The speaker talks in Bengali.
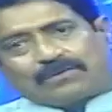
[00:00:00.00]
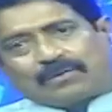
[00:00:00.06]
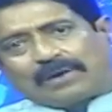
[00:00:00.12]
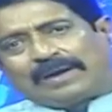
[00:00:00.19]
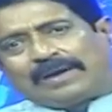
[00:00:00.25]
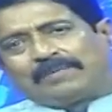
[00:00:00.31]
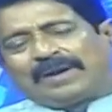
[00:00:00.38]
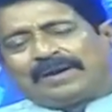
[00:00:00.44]

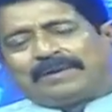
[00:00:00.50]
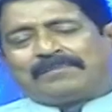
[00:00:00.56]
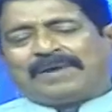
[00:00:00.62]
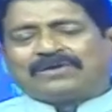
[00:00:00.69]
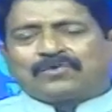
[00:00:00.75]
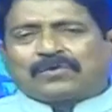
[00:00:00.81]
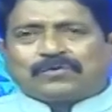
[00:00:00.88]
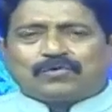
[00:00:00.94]
সকালবেলা
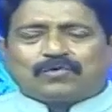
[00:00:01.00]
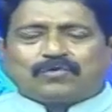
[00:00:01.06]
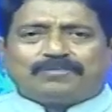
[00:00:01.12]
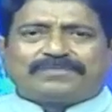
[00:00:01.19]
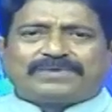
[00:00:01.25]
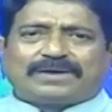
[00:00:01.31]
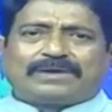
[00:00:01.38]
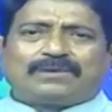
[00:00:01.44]
মা যখন
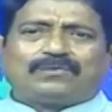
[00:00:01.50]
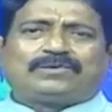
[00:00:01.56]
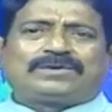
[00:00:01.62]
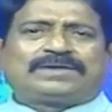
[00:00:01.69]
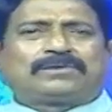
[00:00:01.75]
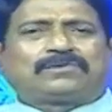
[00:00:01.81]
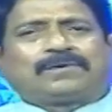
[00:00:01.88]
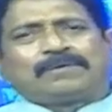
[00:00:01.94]
ঘুম থেকে
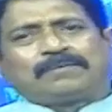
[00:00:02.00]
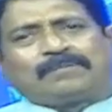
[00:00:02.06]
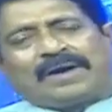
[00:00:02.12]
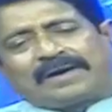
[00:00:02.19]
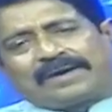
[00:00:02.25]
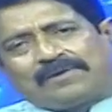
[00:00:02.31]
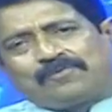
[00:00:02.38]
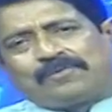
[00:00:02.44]
উঠছে তখন
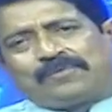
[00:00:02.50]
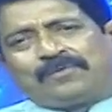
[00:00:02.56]
মাকে